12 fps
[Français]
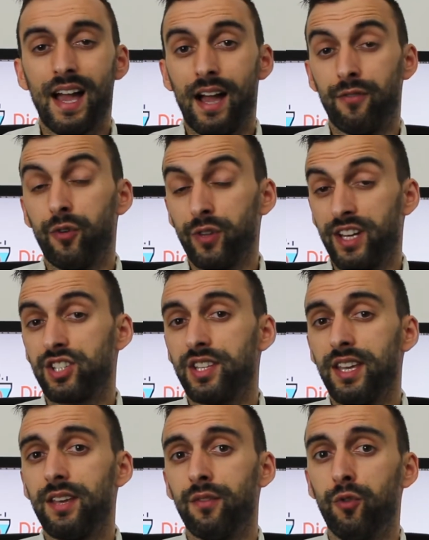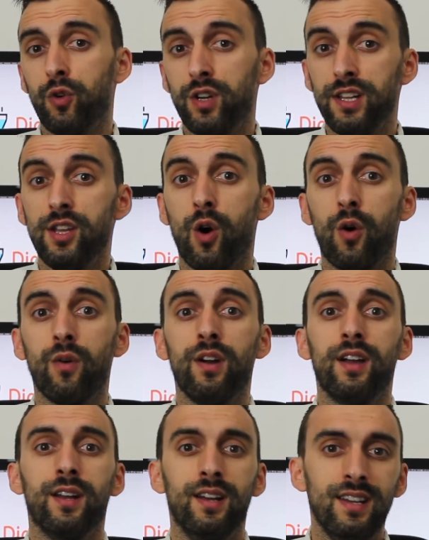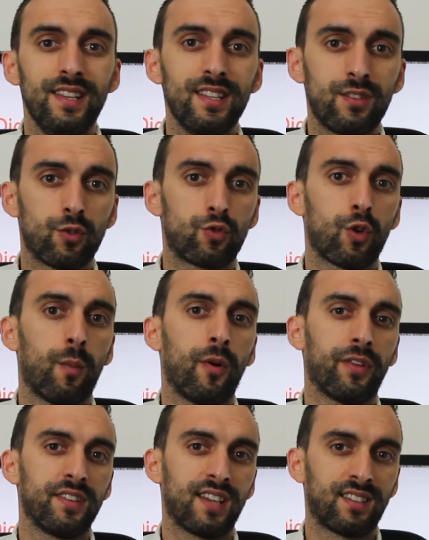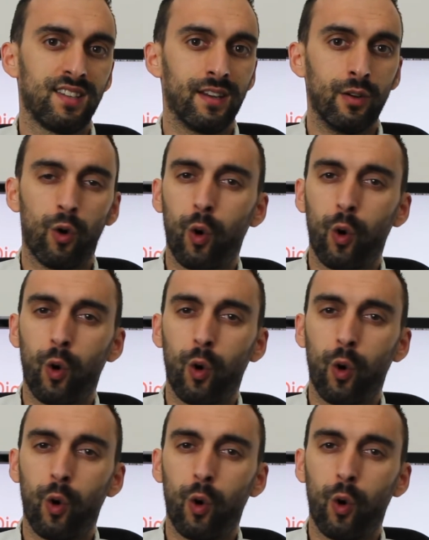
Avant d'acheter, vos clients lisent sûrement des articles,